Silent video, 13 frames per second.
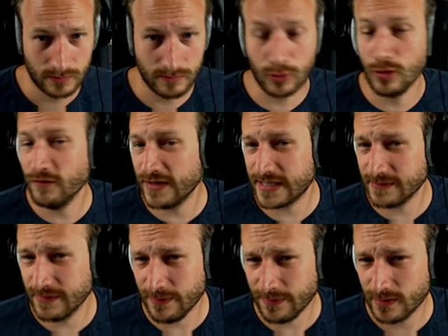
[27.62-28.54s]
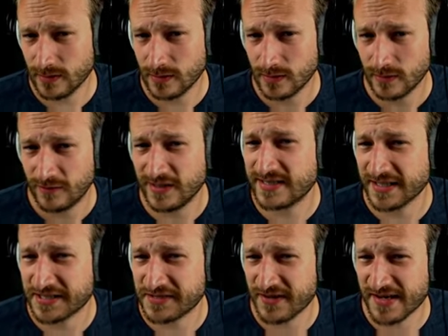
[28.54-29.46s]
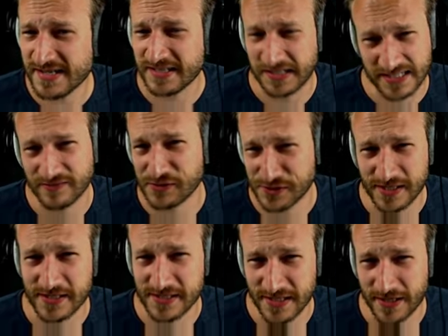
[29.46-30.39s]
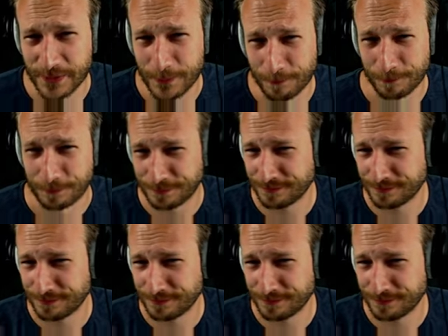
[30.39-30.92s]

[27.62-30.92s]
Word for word: Mal gucken, welche Map. Wenn es das 2 ist, dann hat er wahrscheinlich an. Hm.